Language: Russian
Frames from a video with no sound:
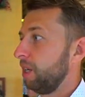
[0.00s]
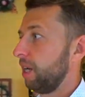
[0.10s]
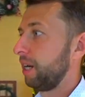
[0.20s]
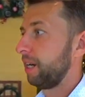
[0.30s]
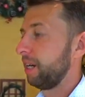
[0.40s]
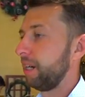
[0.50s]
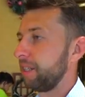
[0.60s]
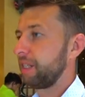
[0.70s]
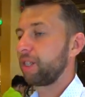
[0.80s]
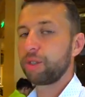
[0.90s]
А,
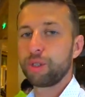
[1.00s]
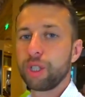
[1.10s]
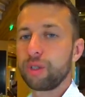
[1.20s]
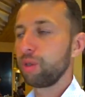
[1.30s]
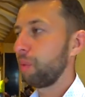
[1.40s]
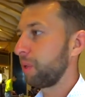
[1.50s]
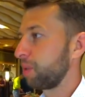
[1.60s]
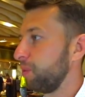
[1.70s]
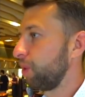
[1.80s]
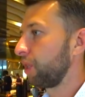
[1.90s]
так что сейчас все
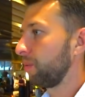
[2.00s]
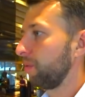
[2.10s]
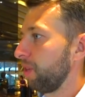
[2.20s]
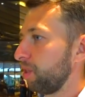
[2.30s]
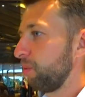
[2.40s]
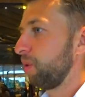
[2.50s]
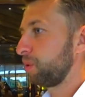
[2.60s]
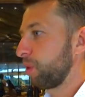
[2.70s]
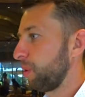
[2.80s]
посмотрим, возьмем все